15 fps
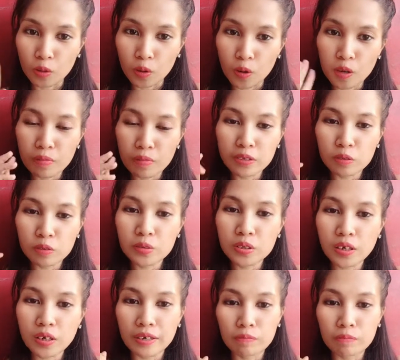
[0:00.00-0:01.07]
to all my
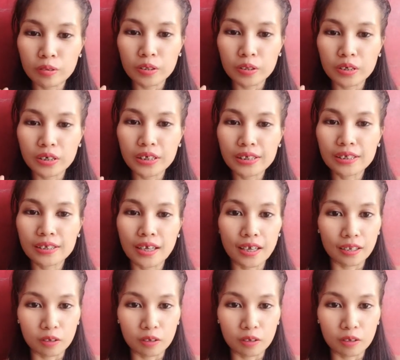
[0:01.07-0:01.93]
subscribers.